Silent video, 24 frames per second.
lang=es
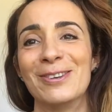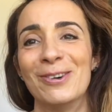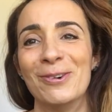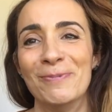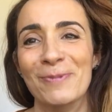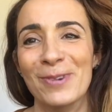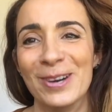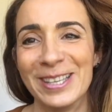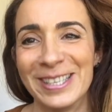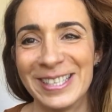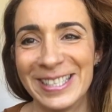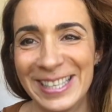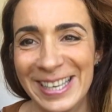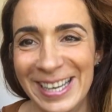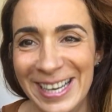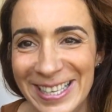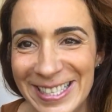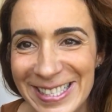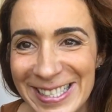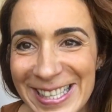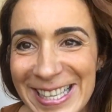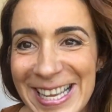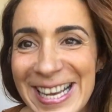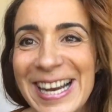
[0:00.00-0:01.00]
con
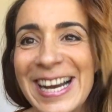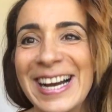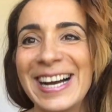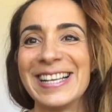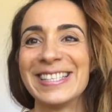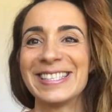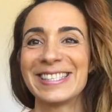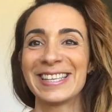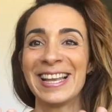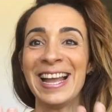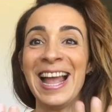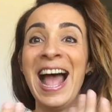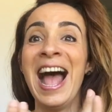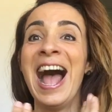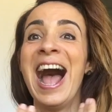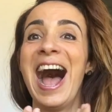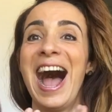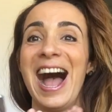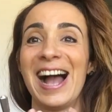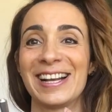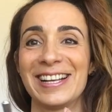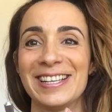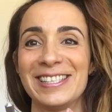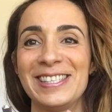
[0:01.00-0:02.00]
vuestras cejas?
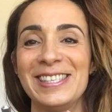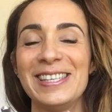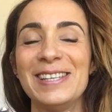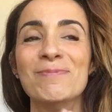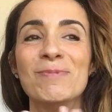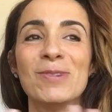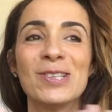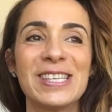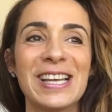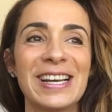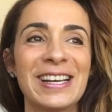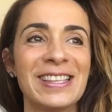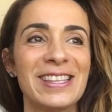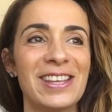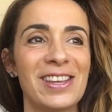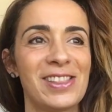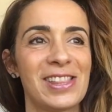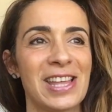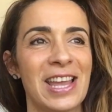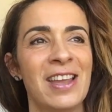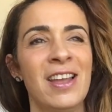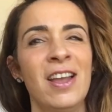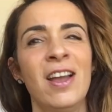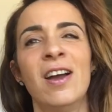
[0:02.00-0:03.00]
A que sí, mucha gente
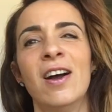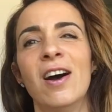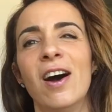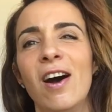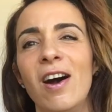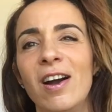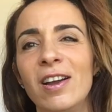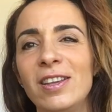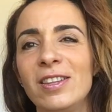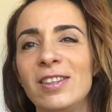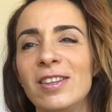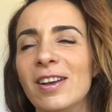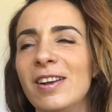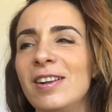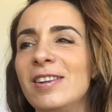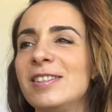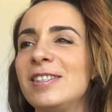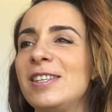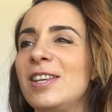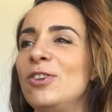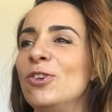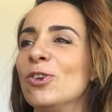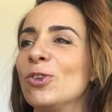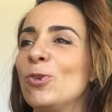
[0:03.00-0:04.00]
dice, ay tal,
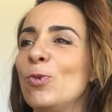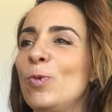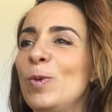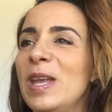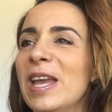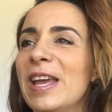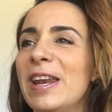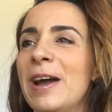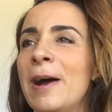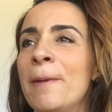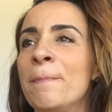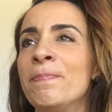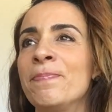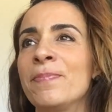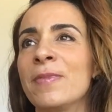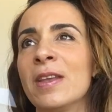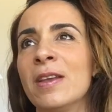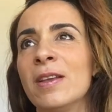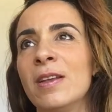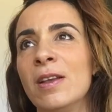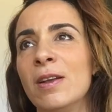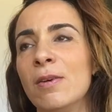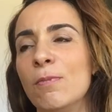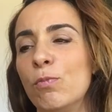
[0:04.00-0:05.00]
si yo tuviera...
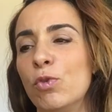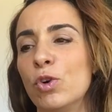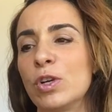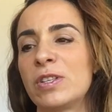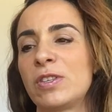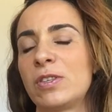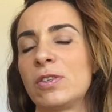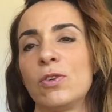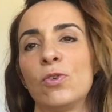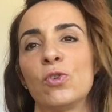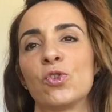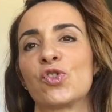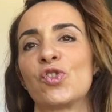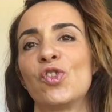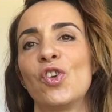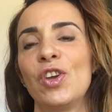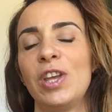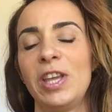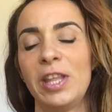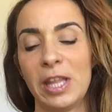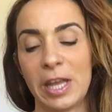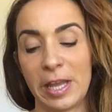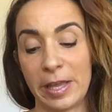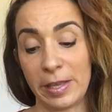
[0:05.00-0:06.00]
Pues os
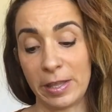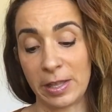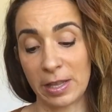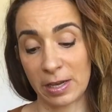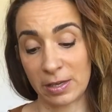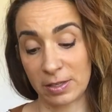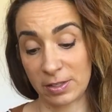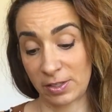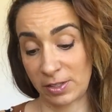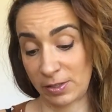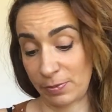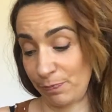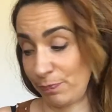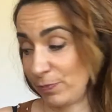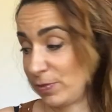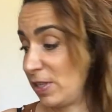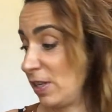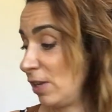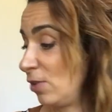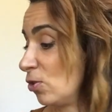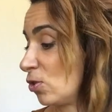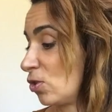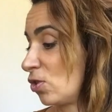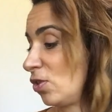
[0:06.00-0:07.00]
doy ideitas.
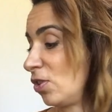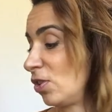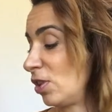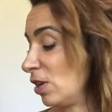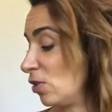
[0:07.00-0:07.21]
Chicos, no